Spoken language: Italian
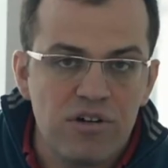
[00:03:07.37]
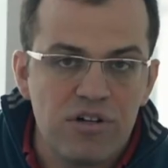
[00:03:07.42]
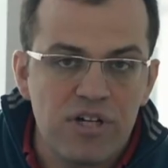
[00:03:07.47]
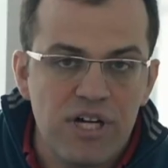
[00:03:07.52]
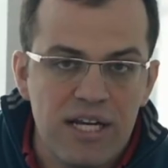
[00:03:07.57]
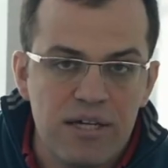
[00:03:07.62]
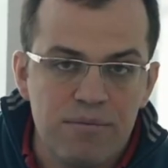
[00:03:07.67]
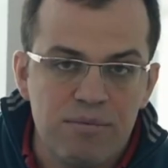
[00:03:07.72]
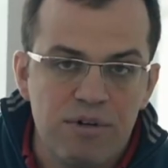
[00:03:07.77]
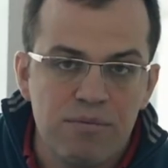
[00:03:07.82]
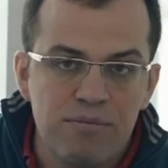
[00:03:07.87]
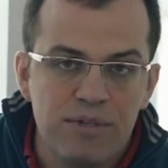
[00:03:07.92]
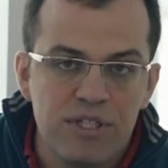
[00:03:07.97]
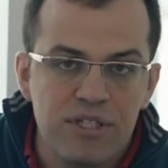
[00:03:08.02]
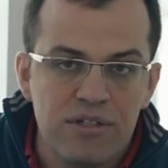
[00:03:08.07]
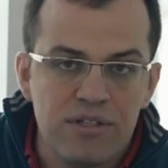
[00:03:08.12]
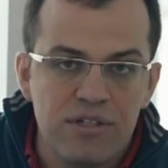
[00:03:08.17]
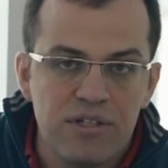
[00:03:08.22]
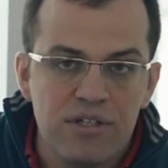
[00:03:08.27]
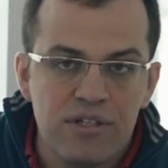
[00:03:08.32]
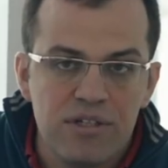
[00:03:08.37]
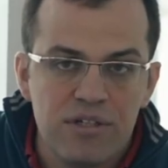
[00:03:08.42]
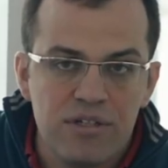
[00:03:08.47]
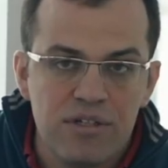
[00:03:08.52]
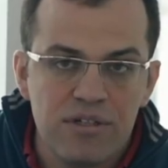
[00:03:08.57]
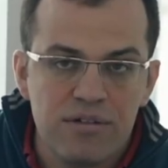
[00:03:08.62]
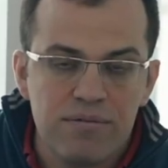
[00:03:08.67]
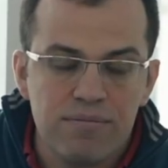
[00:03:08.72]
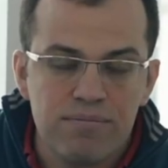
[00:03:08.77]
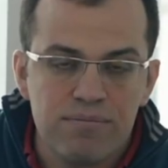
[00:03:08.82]
locali, ovviamente
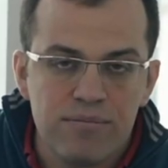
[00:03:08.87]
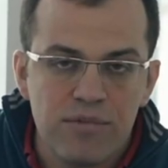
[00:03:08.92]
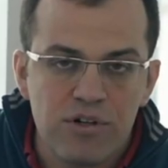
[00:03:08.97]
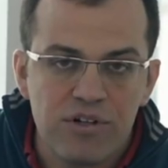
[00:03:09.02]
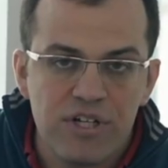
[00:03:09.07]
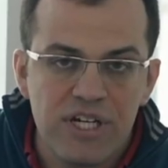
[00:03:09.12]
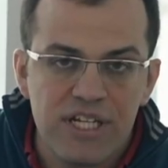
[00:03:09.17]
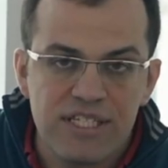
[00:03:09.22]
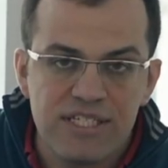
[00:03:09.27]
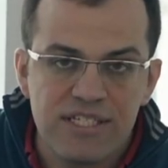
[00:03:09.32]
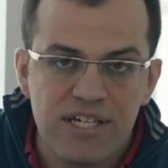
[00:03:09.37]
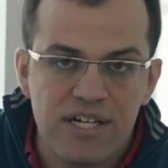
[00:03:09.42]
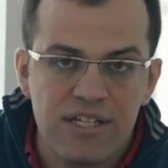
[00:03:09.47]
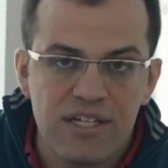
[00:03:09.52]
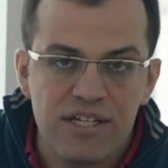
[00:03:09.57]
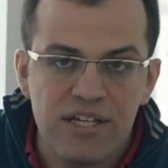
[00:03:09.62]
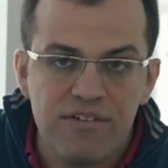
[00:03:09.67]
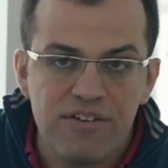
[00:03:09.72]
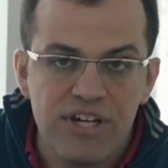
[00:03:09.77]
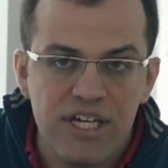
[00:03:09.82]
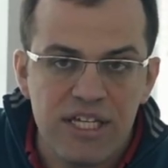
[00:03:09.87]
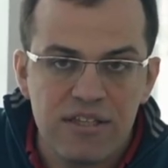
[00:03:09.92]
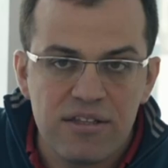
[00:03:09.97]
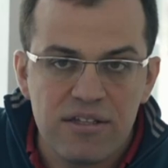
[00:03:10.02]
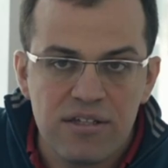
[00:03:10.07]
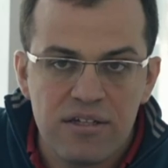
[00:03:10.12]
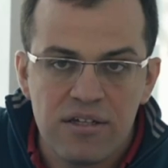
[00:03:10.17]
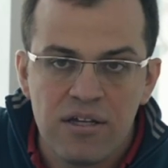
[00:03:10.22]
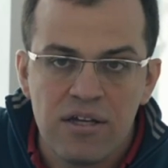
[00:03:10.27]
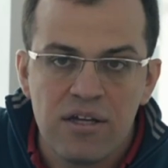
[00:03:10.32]
di mm, organizzare degli
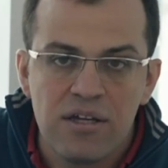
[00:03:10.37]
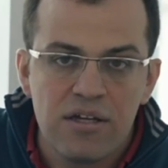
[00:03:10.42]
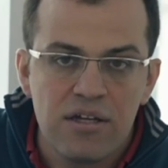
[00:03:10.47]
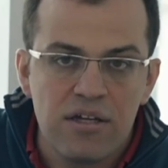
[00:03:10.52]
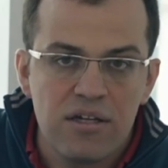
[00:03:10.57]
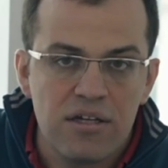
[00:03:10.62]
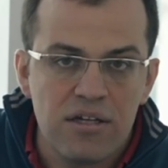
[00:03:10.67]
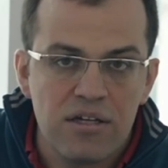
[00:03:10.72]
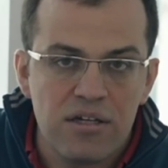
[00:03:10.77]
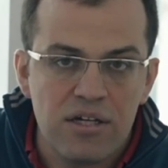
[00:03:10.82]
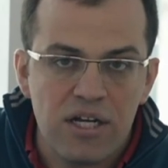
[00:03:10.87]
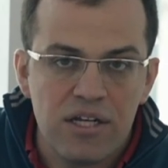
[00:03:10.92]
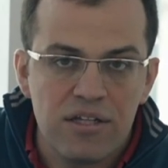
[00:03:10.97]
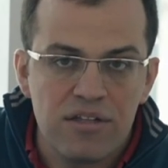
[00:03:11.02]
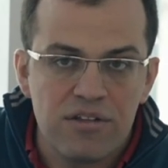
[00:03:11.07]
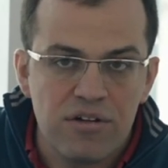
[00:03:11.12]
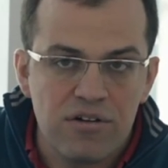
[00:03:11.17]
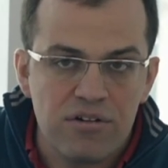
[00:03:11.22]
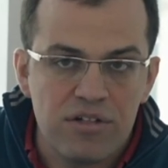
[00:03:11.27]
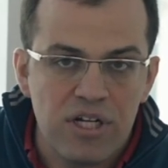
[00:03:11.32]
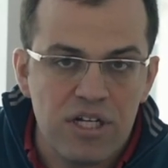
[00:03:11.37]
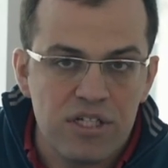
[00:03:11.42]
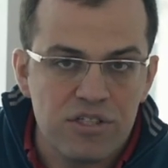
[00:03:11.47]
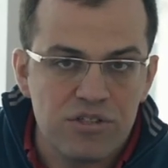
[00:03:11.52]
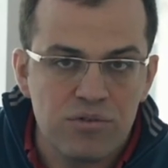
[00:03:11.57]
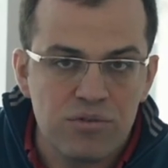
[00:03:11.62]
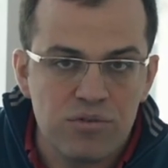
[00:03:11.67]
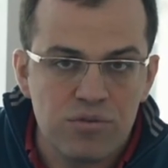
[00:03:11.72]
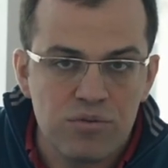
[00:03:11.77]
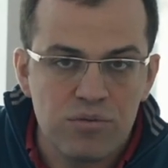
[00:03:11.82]
eventi eh, all'interno della
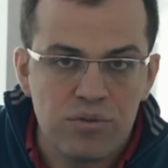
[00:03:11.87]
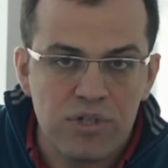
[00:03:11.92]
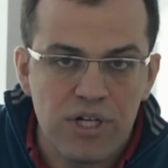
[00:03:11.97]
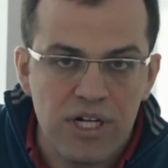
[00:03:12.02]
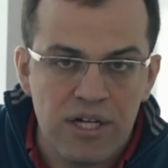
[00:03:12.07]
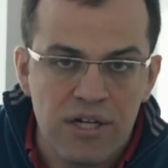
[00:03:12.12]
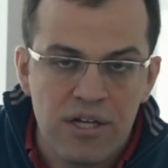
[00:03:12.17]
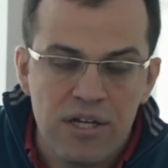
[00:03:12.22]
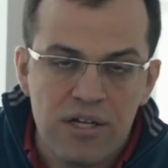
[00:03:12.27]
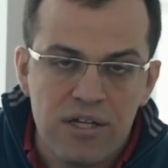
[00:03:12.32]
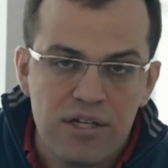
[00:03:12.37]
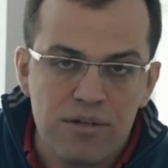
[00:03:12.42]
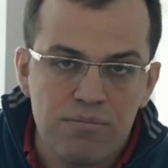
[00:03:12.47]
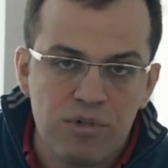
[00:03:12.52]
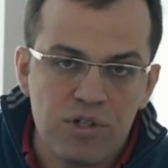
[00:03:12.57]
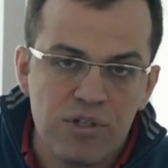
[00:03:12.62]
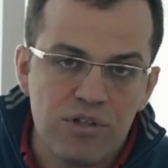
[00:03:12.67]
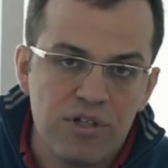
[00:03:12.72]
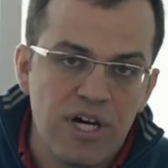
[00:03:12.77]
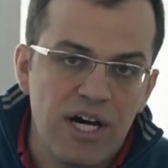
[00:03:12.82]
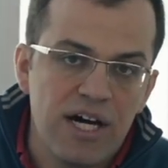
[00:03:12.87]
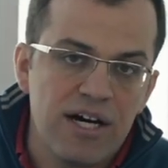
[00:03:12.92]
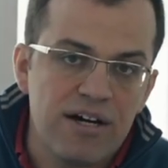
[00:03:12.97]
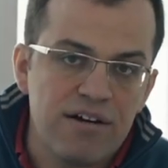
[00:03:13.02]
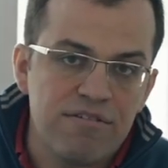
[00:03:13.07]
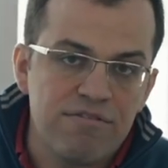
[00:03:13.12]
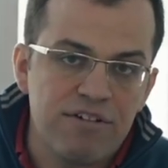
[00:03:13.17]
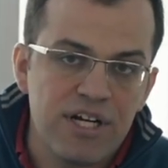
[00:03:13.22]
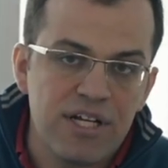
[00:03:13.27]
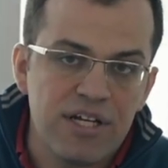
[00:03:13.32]
struttura in modo
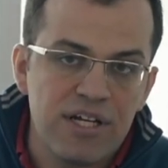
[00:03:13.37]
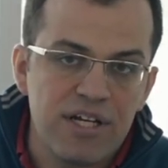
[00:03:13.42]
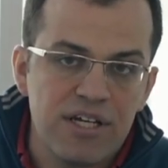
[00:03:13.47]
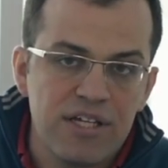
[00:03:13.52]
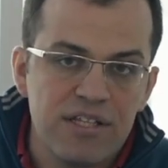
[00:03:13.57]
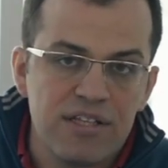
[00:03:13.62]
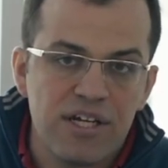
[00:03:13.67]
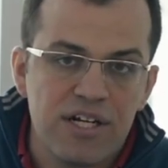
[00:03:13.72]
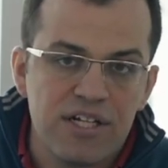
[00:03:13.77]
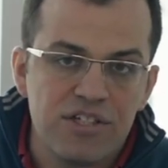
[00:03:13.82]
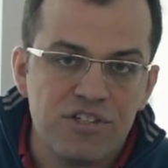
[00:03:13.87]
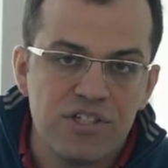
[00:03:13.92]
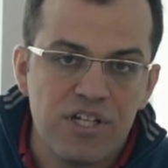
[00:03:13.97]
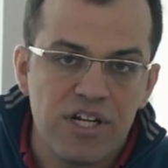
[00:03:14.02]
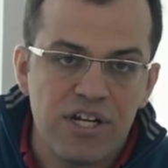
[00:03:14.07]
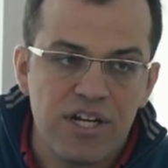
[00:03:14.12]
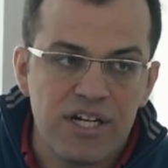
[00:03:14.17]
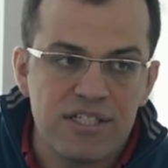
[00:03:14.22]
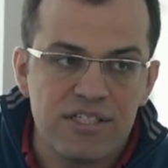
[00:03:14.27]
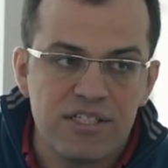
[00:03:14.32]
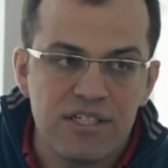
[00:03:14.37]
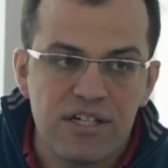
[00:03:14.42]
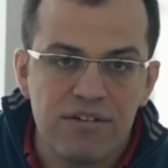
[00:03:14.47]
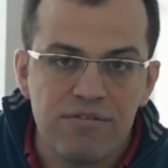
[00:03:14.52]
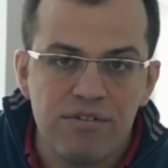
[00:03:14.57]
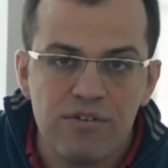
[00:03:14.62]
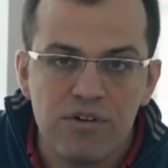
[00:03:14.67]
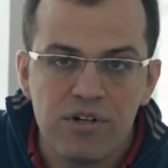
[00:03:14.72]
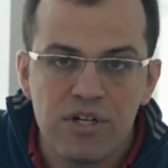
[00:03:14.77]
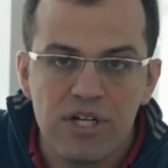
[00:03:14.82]
da fare interagire i ragazzi
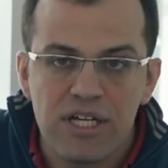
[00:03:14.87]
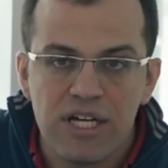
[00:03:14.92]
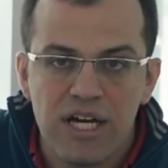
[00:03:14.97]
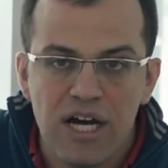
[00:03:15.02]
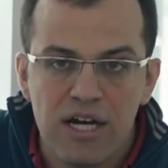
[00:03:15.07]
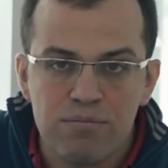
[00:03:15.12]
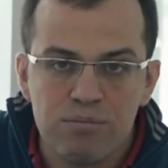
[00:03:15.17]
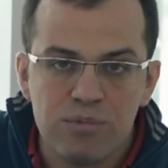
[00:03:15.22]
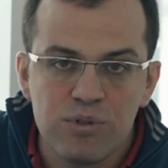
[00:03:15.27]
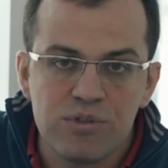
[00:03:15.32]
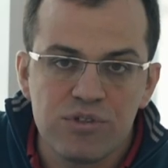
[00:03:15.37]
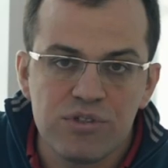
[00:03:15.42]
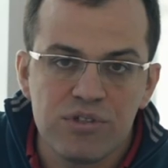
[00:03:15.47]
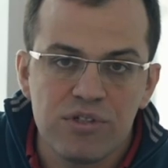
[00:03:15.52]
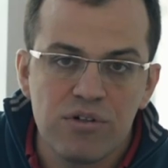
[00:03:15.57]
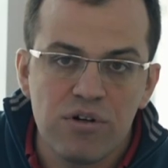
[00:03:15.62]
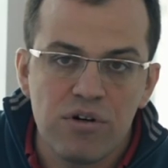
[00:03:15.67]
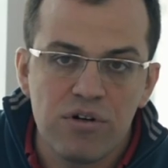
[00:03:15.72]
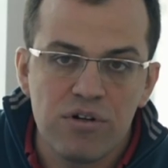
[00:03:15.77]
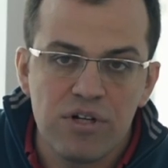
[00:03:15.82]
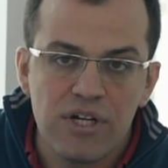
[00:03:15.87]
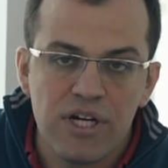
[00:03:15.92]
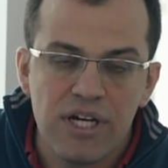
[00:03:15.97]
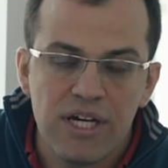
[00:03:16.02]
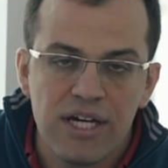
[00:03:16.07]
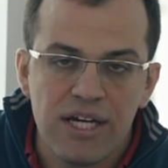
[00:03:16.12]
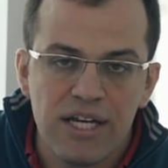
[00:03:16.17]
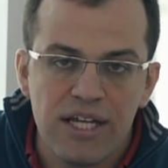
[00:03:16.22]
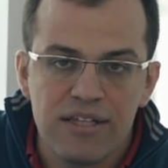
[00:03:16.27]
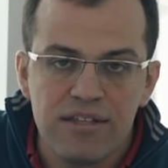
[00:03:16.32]
che vivono nel campus con
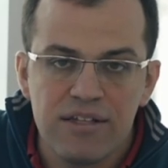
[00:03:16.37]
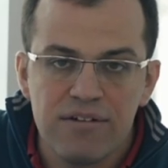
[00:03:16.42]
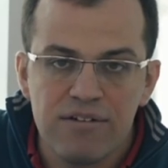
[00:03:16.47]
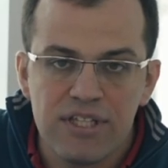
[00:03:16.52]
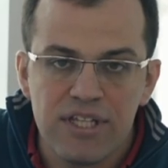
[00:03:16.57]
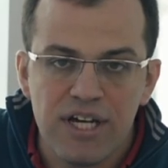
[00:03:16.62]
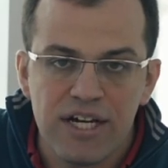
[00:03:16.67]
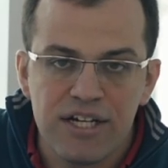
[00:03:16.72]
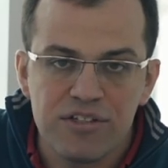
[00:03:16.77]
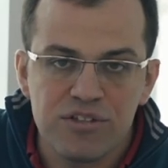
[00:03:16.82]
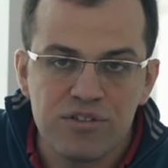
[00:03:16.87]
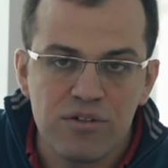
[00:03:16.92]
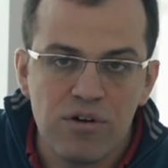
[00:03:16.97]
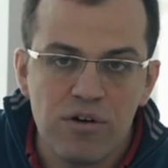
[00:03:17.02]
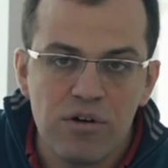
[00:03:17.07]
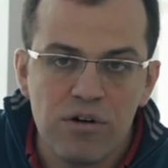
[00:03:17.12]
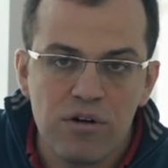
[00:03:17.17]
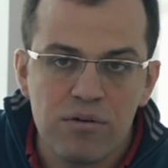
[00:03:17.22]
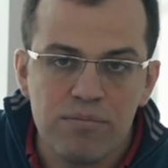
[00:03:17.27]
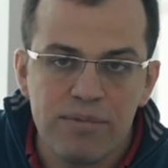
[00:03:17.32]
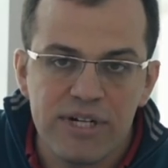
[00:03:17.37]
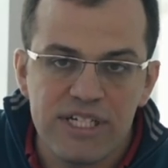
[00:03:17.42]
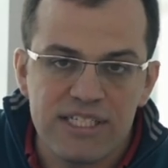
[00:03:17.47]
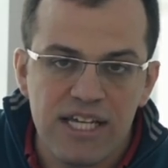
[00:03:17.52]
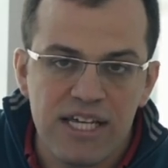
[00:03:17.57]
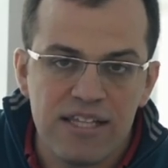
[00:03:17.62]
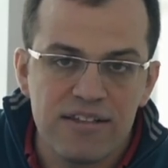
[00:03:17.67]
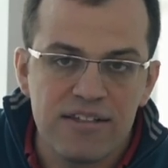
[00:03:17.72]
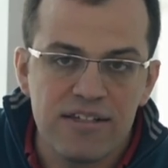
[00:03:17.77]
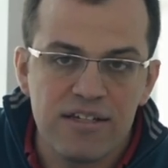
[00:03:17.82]
eh, le attività che sono
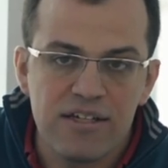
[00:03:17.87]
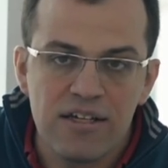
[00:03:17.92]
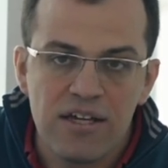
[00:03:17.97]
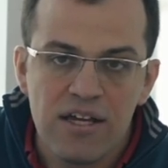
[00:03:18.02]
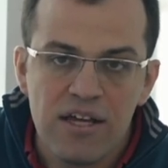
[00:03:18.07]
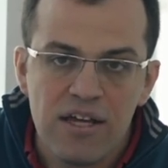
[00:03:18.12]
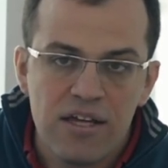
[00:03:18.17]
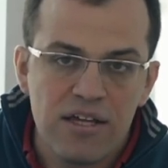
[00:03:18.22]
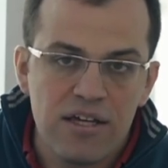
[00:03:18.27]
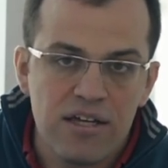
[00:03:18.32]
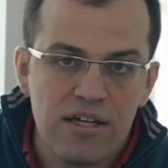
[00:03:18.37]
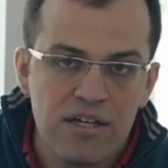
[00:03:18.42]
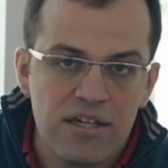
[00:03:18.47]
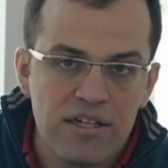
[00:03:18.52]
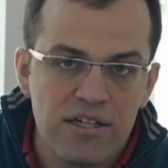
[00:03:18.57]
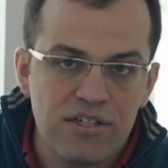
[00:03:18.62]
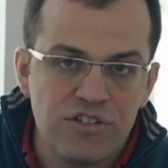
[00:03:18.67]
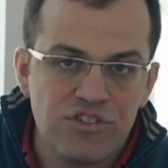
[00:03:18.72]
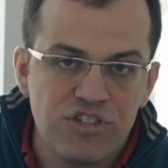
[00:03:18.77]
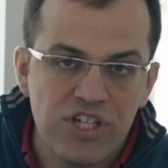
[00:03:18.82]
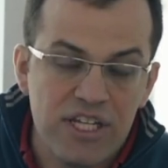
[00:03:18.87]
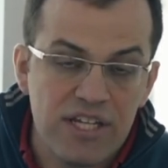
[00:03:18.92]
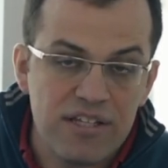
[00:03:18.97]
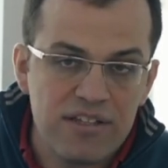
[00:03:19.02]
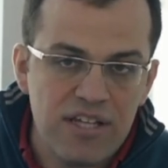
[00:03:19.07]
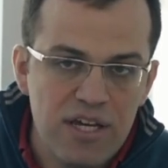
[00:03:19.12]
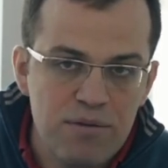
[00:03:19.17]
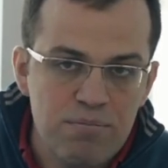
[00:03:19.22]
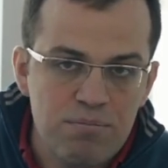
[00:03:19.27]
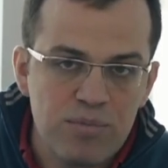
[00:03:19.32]
presenti eh, già
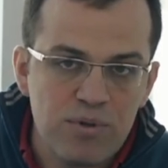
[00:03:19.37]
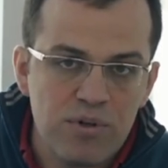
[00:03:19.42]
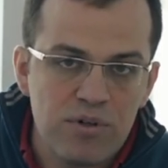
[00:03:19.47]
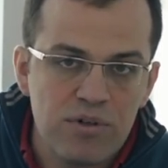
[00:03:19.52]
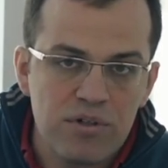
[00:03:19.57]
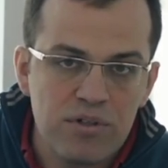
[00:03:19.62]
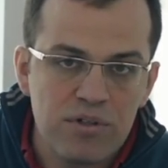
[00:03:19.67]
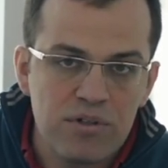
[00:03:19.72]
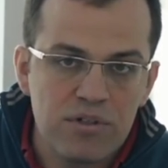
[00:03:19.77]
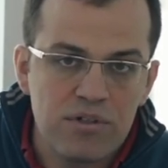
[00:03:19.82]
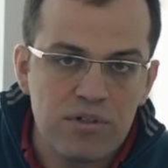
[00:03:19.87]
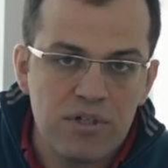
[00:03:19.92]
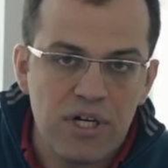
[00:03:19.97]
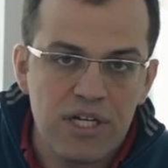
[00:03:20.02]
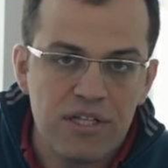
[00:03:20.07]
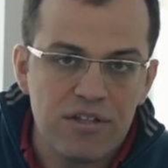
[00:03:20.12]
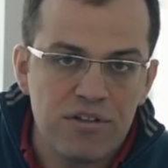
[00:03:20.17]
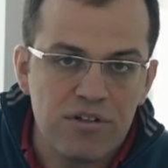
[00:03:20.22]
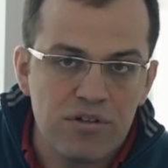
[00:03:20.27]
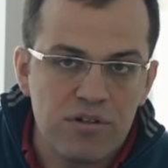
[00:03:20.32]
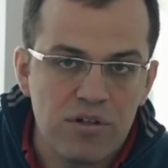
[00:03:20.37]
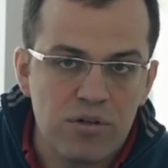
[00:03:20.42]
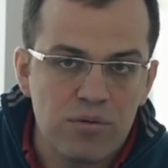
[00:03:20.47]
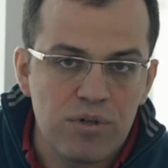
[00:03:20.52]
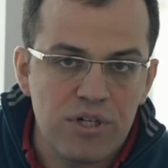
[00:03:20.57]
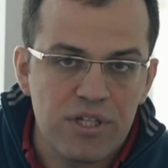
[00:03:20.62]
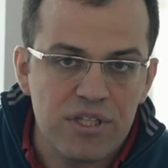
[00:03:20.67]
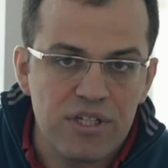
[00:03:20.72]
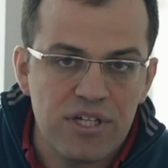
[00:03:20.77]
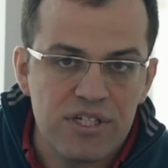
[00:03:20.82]
da tempo all'interno del
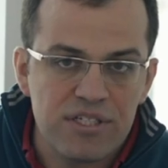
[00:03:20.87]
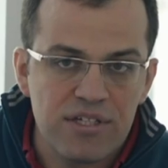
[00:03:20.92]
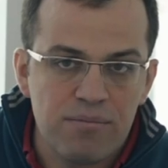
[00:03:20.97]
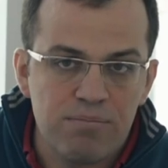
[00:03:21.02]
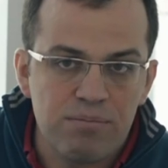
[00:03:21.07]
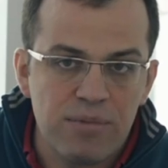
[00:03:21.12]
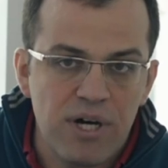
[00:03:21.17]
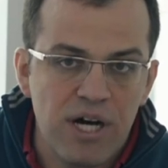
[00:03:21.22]
quartiere San